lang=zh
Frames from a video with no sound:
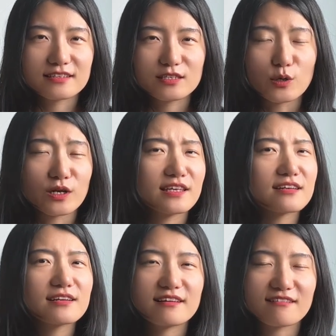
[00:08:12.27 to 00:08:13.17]
有了一
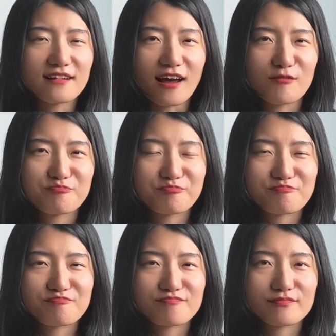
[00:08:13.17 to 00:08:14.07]
个灵感，
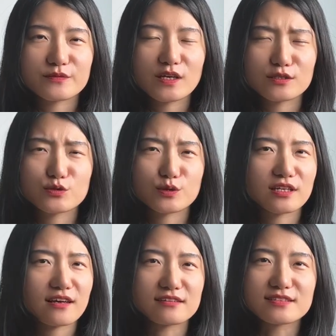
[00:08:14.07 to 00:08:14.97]
让你觉
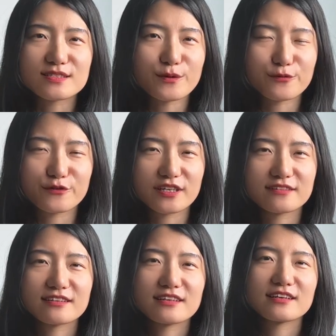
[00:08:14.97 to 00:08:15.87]
得很兴
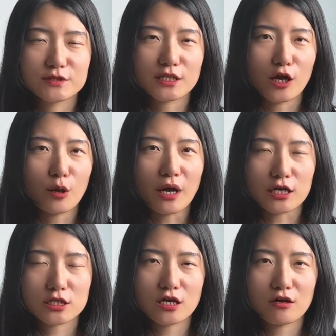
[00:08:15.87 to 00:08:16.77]
奋，想要马
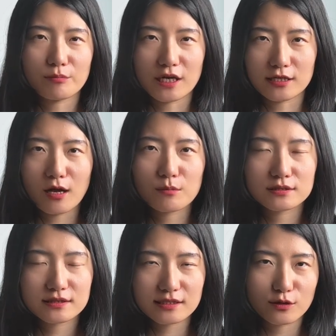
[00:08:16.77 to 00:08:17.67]
上把它们
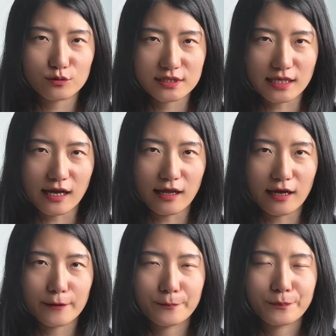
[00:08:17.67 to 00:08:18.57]
记录下
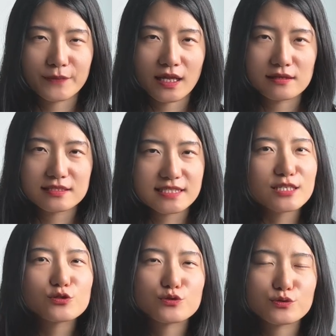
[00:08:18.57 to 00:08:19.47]
来，
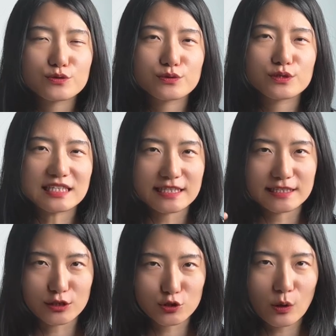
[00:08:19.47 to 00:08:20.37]
继续你
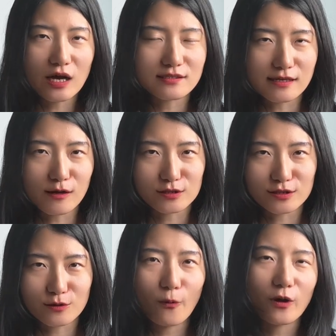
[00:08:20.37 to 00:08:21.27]
的创造
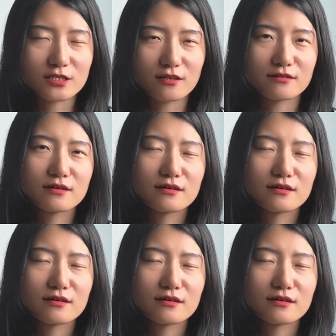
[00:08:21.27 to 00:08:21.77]
的过程。